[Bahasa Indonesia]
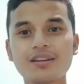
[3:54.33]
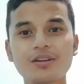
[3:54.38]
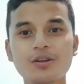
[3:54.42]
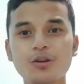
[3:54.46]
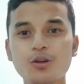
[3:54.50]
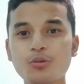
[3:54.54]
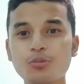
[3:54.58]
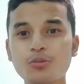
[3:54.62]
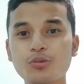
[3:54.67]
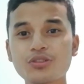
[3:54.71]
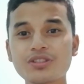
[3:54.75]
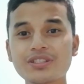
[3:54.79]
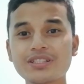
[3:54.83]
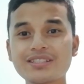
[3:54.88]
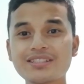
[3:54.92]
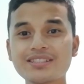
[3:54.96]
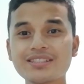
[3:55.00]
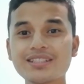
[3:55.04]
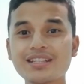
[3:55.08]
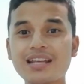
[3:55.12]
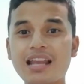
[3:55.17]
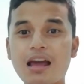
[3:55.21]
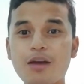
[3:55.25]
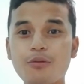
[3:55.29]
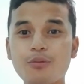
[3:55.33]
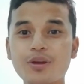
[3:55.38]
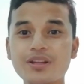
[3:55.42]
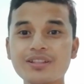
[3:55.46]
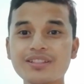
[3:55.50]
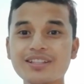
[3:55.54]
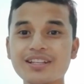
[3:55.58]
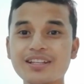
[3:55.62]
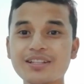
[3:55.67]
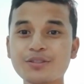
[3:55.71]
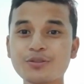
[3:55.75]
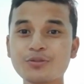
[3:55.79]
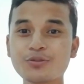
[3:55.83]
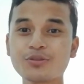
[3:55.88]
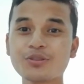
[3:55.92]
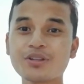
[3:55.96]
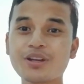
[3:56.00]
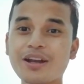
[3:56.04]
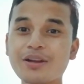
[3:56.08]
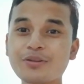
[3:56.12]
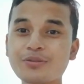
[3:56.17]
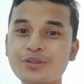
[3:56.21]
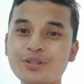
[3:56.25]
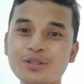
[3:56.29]
oposisi lawannya itu
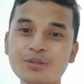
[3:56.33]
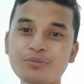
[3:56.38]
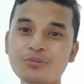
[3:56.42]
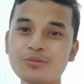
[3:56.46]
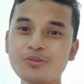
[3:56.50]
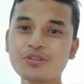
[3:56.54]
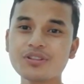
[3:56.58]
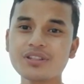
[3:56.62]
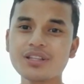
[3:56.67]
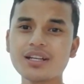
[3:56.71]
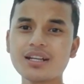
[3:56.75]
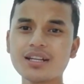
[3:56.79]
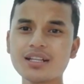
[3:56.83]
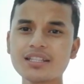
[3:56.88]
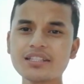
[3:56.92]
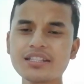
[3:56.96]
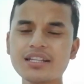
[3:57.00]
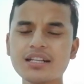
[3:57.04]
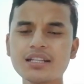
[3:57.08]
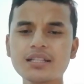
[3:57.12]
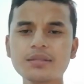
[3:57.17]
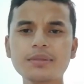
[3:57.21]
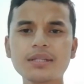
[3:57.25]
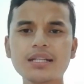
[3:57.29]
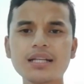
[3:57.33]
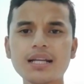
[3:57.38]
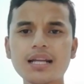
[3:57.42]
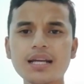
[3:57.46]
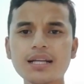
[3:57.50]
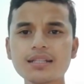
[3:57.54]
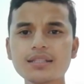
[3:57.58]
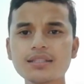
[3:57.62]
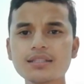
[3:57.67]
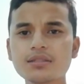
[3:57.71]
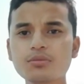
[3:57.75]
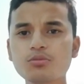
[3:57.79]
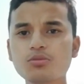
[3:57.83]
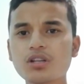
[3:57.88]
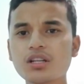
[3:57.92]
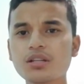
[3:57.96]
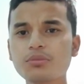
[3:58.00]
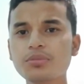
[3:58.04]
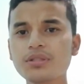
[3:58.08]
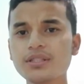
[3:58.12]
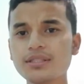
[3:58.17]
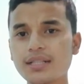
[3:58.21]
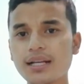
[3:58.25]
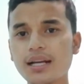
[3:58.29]
terlalu gemuk ya, ya gimana lagi sebuah
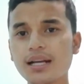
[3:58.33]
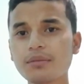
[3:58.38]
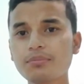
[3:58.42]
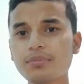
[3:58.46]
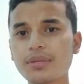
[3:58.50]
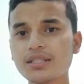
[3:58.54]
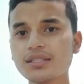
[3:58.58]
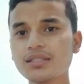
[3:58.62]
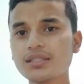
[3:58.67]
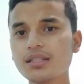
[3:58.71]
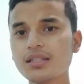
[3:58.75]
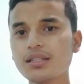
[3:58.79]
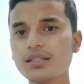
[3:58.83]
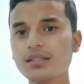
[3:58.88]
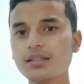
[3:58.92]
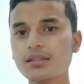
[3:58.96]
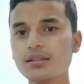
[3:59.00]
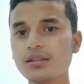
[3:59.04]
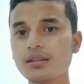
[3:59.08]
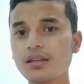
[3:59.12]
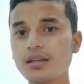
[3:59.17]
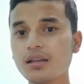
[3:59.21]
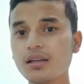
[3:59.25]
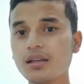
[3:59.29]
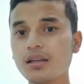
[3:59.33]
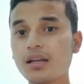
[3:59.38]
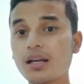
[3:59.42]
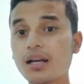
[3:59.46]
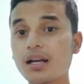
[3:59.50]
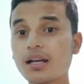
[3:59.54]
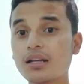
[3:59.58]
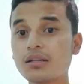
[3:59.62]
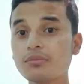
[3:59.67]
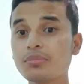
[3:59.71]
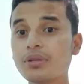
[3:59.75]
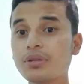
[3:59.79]
kebijakan pasti akan